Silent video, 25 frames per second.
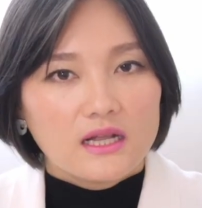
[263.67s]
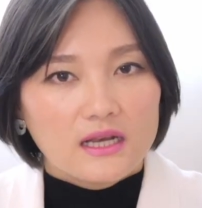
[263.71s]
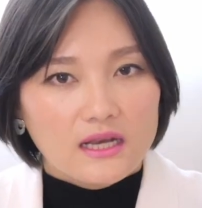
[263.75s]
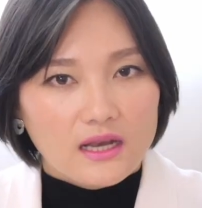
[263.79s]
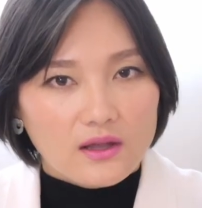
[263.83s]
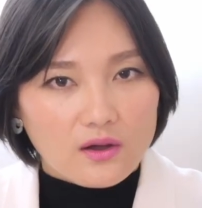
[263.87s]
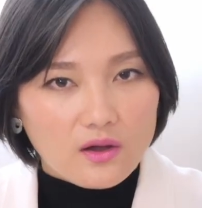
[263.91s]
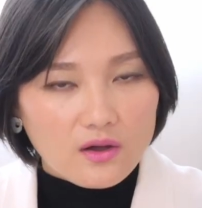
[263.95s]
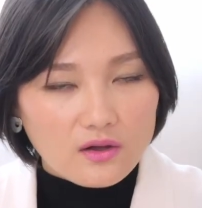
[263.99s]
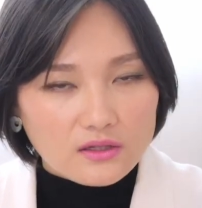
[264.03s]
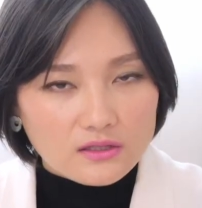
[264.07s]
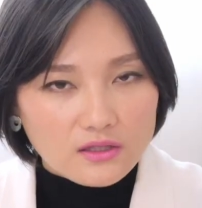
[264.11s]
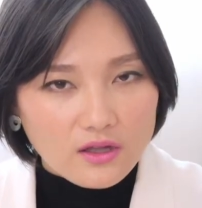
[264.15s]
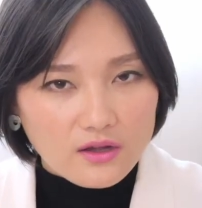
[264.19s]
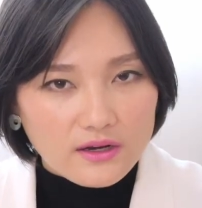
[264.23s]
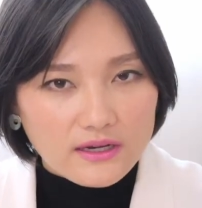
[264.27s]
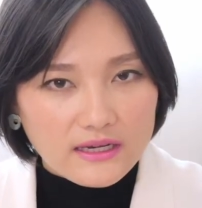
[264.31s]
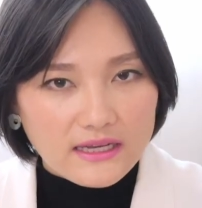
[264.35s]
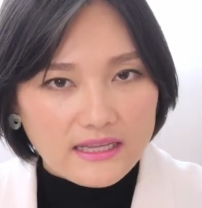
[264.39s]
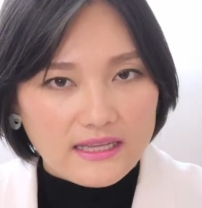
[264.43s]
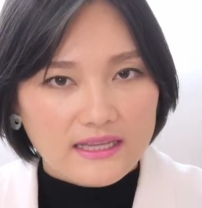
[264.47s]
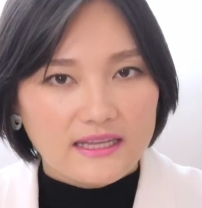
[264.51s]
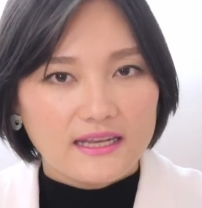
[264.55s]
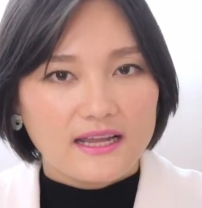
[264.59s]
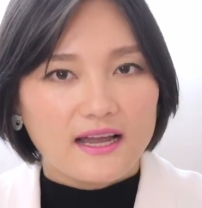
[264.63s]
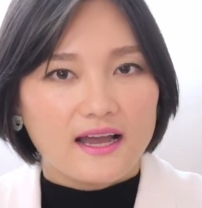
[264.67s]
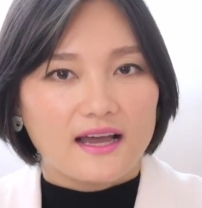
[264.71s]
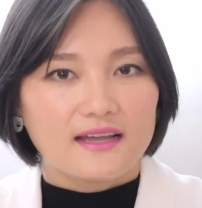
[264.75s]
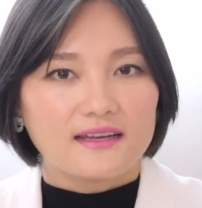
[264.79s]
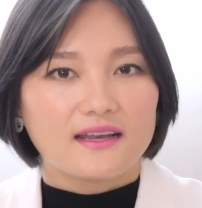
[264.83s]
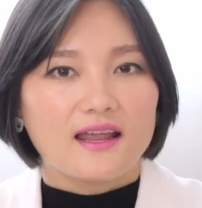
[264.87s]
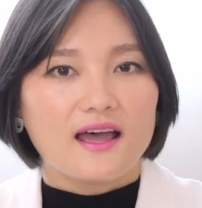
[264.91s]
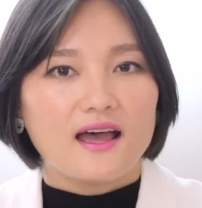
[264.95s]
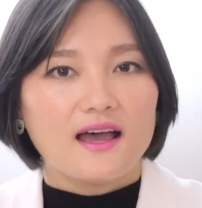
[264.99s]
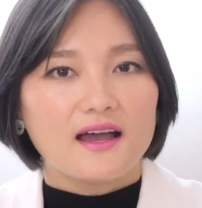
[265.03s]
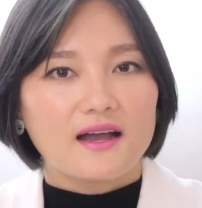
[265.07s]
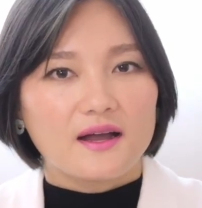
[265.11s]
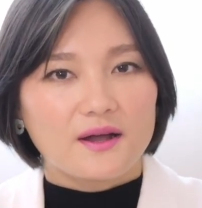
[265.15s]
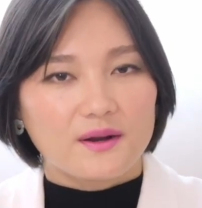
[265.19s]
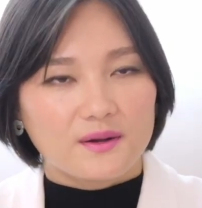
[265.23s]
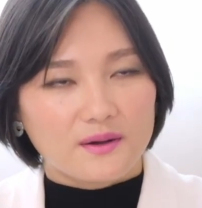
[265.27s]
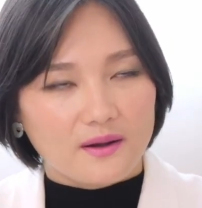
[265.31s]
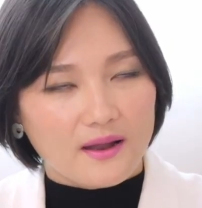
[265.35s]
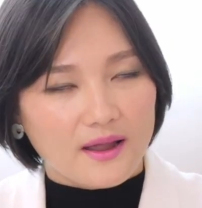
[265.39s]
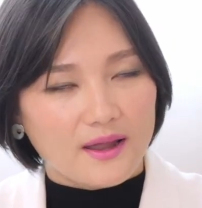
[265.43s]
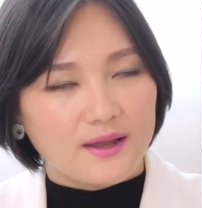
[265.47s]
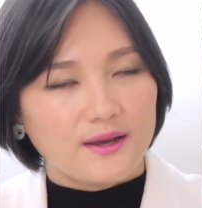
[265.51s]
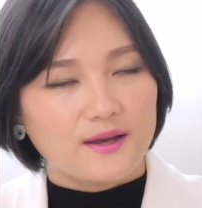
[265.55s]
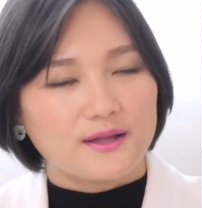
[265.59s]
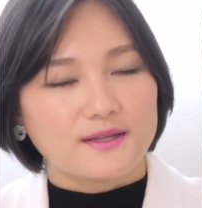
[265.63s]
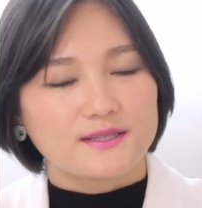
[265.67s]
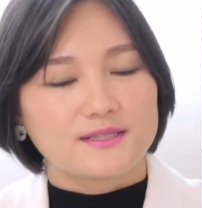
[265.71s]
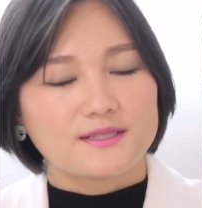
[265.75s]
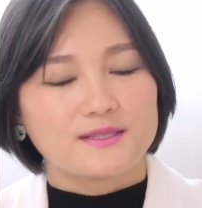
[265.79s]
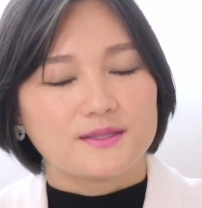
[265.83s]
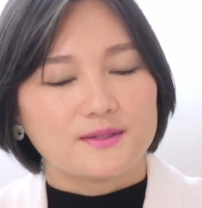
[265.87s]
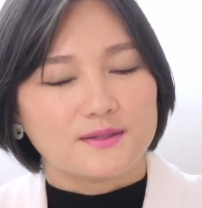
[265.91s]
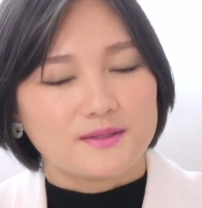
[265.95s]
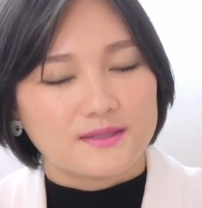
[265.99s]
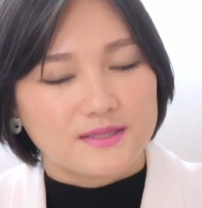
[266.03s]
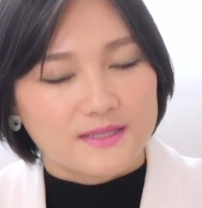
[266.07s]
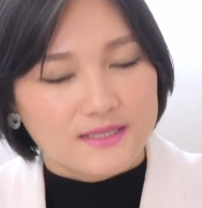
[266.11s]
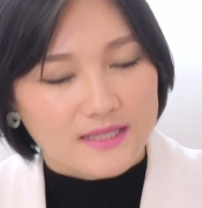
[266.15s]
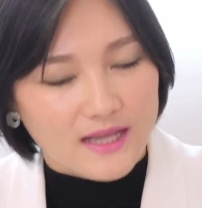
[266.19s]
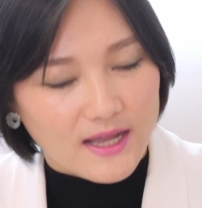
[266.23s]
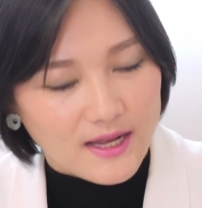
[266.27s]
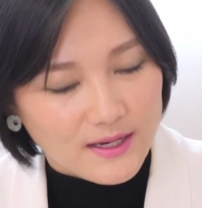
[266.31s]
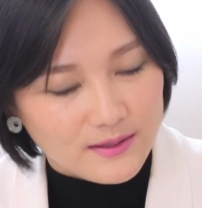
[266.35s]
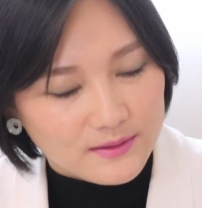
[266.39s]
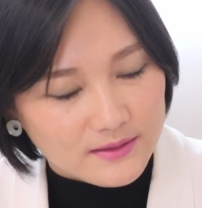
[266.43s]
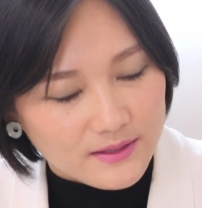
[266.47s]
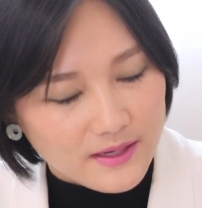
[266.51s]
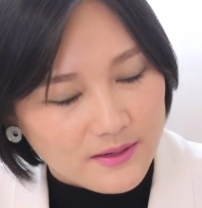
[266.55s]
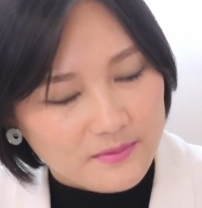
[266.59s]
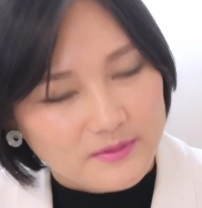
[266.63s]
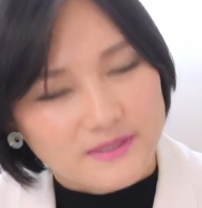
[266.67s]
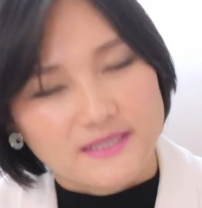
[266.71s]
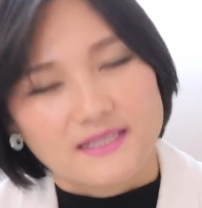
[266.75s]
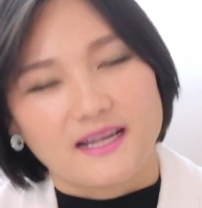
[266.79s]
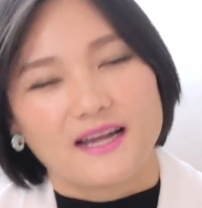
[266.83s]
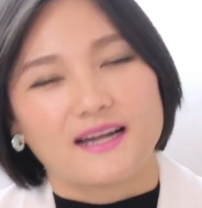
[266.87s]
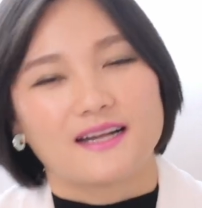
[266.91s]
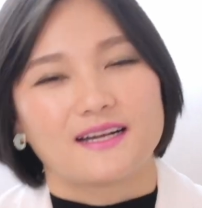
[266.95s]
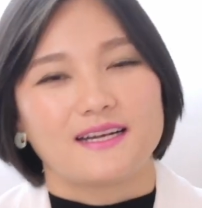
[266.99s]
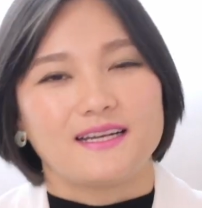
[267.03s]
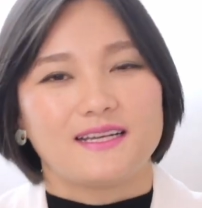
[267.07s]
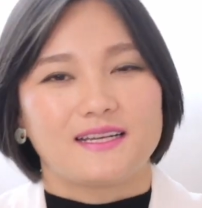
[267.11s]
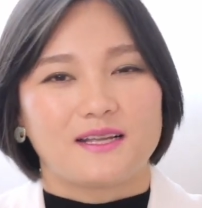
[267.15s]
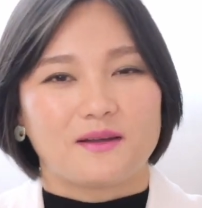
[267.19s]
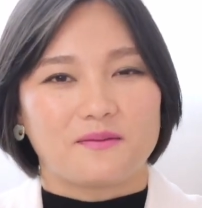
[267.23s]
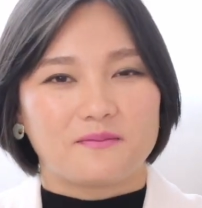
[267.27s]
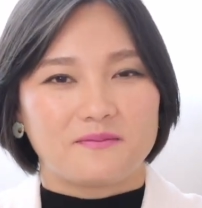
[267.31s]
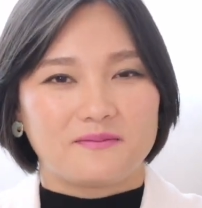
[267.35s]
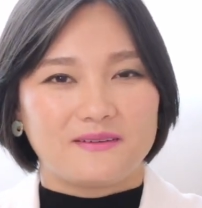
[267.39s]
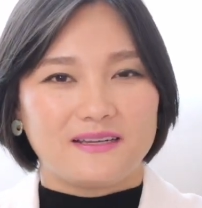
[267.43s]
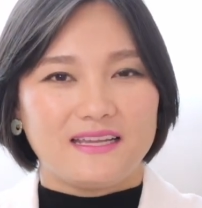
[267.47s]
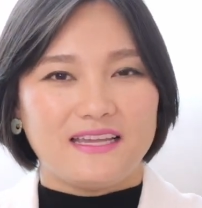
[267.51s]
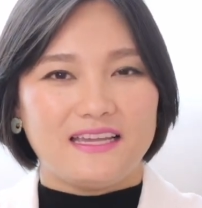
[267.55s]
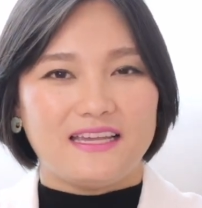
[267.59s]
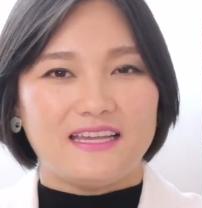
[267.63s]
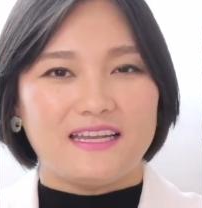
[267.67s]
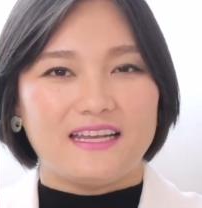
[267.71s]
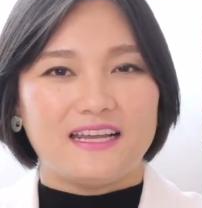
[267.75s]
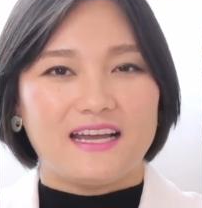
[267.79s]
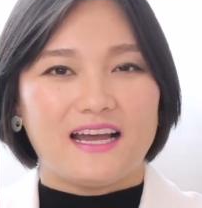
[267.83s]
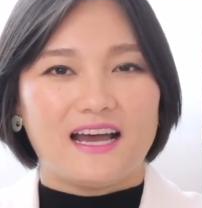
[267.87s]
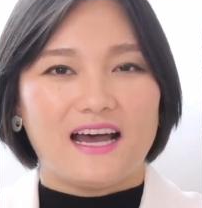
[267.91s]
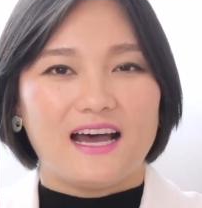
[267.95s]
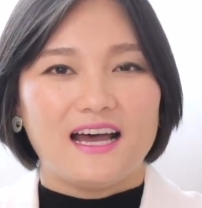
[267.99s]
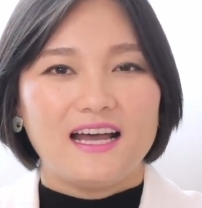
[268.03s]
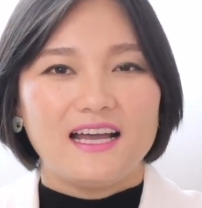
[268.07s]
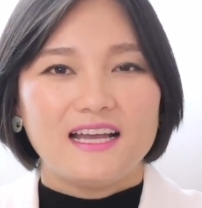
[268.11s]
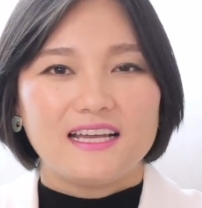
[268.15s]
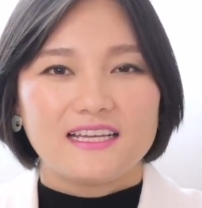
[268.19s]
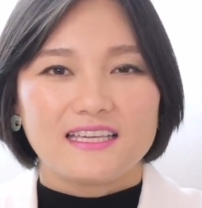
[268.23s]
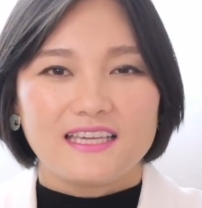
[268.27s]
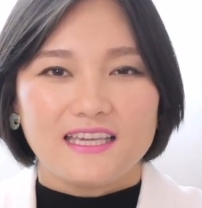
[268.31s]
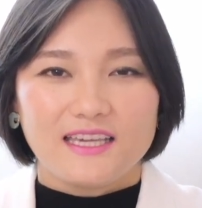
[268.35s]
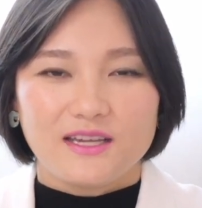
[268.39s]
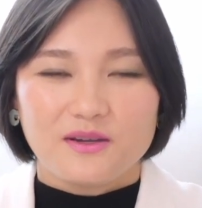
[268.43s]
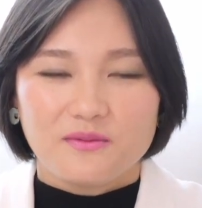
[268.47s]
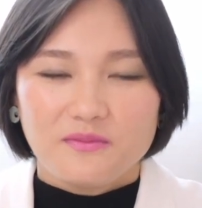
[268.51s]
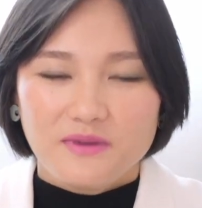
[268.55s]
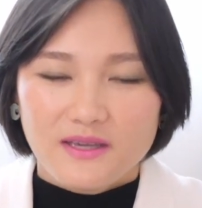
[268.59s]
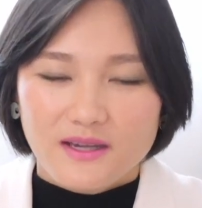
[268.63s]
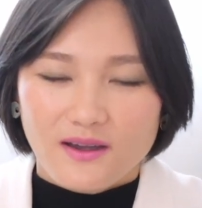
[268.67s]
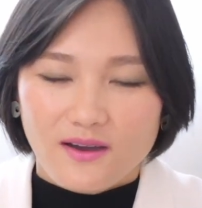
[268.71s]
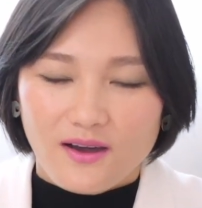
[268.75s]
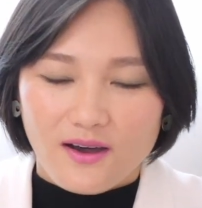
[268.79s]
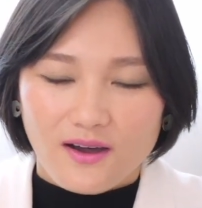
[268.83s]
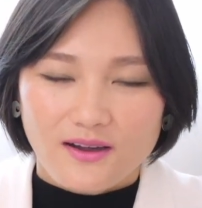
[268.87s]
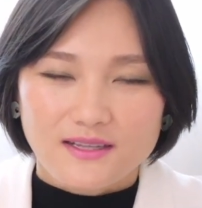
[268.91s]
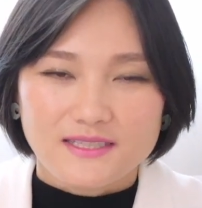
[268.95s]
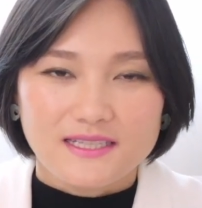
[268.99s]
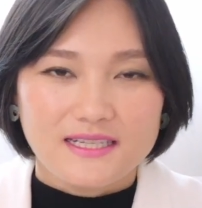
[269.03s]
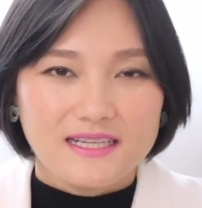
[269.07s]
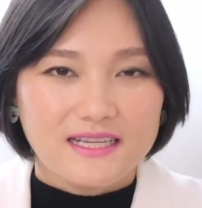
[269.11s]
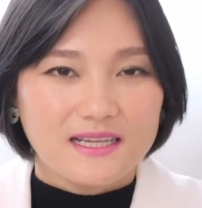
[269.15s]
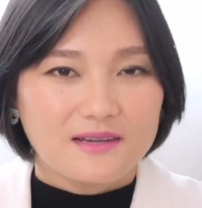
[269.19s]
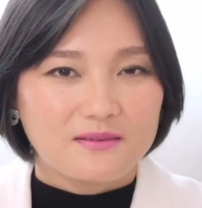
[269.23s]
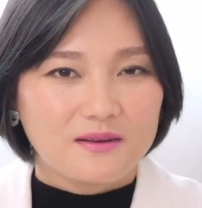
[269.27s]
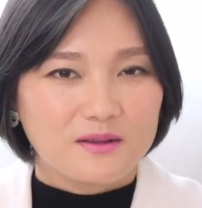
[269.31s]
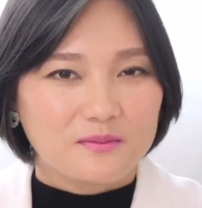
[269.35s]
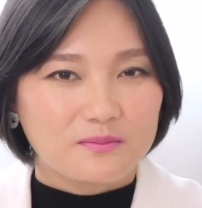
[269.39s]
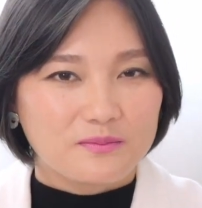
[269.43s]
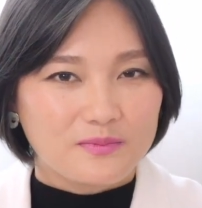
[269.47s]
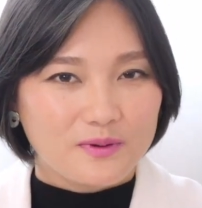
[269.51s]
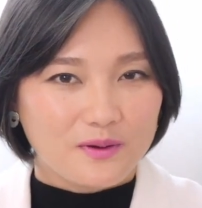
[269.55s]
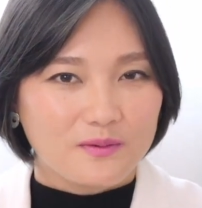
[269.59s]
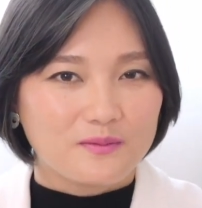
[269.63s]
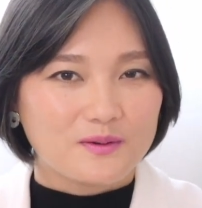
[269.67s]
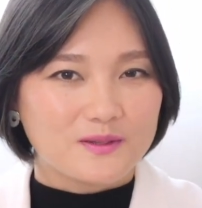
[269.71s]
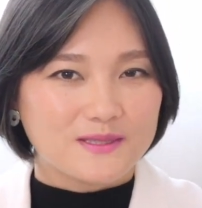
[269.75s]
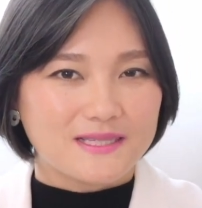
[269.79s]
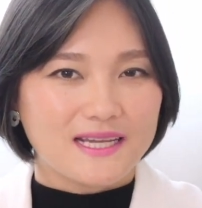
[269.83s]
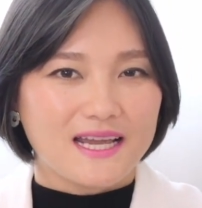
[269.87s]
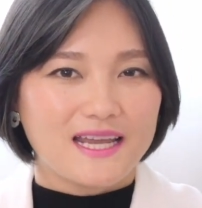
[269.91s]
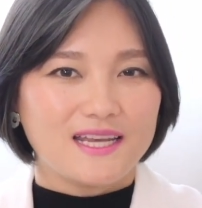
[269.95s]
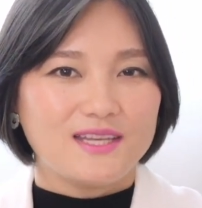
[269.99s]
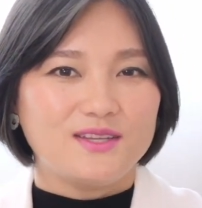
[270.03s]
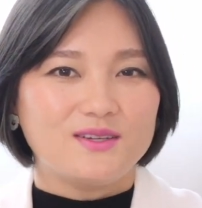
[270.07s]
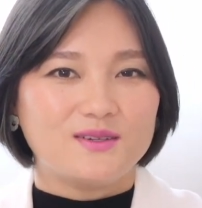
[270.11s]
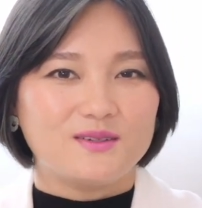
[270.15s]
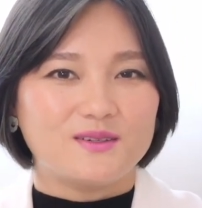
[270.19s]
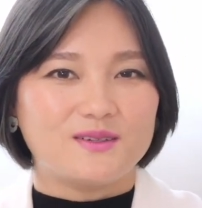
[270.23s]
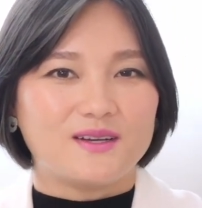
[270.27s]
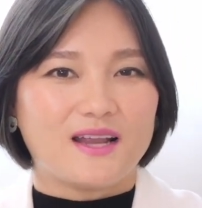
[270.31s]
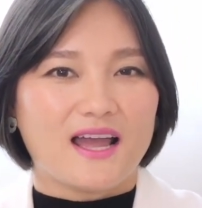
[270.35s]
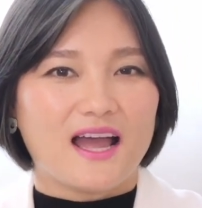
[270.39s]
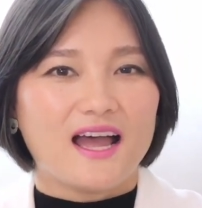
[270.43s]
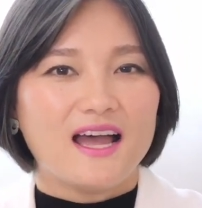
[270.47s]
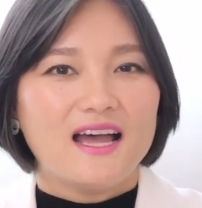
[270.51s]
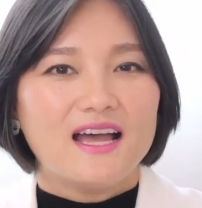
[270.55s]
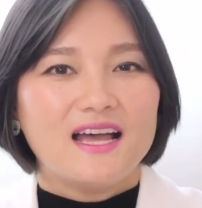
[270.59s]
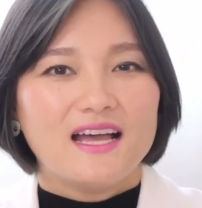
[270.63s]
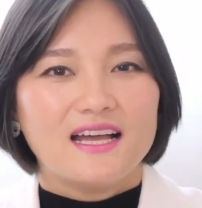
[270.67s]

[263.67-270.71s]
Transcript: แล้วก็ตอนนี้นะคะถ้าใครนะสนใจเรียนภาษาอังกฤษกับกีนะคะกีก็มีคอร์สที่กำลังโปรโมชั่นอยู่นะ